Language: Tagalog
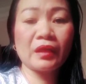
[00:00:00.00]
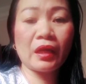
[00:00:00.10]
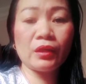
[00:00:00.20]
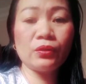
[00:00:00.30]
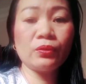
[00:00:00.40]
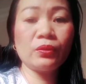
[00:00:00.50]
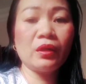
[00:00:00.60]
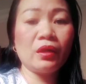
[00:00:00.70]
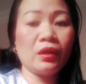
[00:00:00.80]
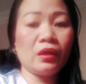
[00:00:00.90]
ano
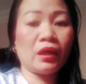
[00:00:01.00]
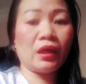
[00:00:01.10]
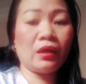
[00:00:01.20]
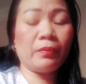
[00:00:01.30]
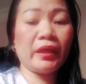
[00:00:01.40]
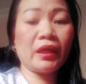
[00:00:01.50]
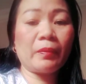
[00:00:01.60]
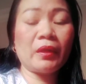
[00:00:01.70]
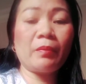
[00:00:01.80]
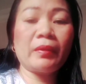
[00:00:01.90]
um, ah, hirap
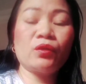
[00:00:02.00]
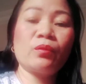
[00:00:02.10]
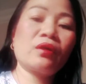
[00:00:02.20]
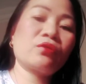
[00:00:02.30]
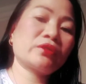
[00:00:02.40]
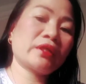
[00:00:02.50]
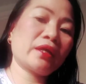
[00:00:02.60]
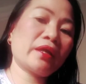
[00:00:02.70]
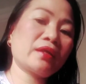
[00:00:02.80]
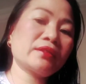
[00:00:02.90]
na naman daw mag
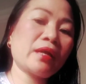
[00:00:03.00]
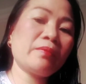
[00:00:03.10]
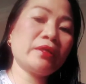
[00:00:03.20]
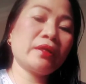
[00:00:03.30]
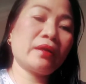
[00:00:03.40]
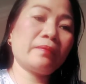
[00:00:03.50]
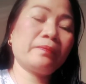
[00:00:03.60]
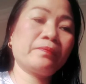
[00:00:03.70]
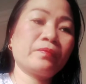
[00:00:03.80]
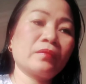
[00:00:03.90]
grocery kaya ang sabi niya
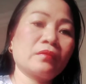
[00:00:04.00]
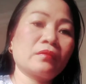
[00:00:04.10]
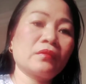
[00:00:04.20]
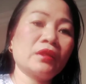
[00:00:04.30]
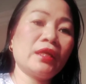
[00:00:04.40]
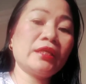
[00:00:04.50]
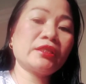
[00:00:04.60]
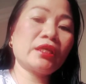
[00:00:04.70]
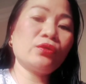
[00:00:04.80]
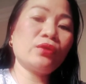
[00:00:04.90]

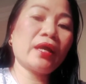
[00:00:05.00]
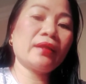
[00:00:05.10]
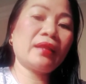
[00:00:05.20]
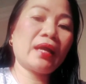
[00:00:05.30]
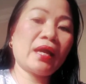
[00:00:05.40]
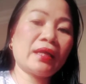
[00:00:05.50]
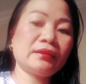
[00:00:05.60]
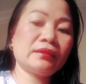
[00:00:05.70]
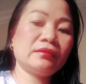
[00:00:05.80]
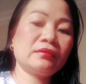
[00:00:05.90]
ilista niyo lahat-lahat
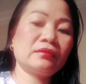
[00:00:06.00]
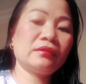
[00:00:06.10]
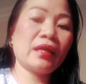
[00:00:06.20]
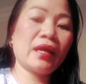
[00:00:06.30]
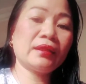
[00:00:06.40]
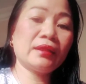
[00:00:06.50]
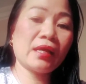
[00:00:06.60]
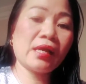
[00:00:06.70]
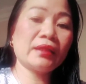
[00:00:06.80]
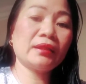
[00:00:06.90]

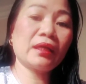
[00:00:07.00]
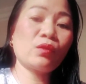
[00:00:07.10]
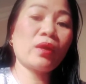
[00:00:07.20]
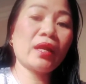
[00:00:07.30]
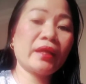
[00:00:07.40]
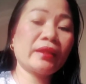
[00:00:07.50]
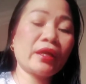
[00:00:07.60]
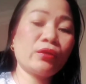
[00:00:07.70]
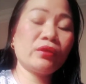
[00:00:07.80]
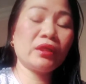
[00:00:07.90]
lahat-lahat ng wala
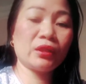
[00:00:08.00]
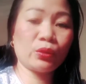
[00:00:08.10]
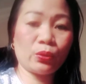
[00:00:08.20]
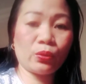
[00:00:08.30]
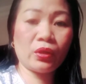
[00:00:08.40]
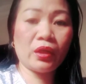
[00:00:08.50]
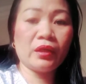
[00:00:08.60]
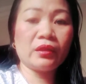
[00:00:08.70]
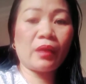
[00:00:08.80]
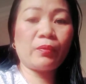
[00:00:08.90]
tayo dito
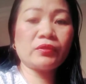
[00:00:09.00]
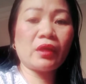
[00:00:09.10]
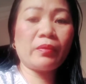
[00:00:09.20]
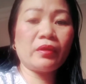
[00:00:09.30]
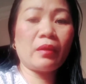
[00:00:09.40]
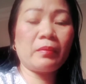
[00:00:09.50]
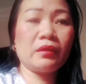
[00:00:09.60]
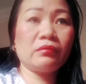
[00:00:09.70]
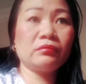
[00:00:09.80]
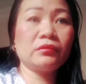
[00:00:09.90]
tapos sabi
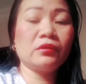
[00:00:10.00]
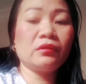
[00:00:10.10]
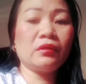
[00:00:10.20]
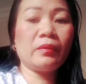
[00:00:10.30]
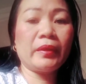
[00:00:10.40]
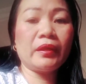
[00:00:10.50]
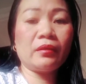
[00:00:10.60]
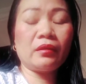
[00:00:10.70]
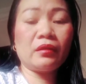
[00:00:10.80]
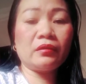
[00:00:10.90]
namin lama
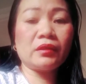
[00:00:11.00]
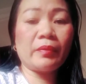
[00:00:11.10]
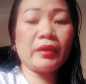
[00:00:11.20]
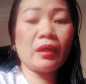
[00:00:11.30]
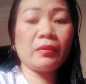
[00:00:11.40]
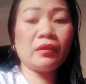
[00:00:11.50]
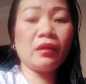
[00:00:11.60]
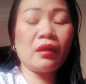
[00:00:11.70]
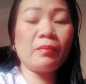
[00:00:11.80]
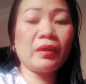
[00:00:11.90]
sabi namin,
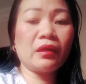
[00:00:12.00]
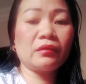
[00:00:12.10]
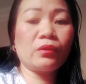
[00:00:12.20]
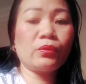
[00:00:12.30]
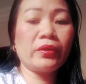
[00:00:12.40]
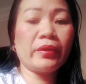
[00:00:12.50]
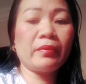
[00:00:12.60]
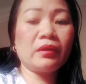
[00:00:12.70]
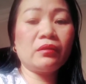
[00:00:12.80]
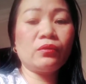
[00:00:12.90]
hala, mag-lockdown na
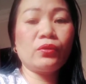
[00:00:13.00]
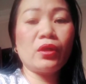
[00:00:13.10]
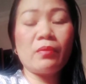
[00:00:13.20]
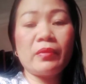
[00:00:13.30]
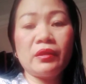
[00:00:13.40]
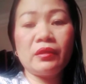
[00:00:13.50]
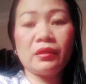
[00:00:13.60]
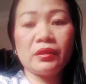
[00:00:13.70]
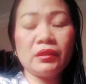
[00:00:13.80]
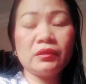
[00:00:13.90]
naman, ano na naman
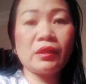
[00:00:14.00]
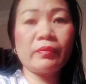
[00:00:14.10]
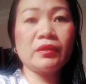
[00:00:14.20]
yan. Sabi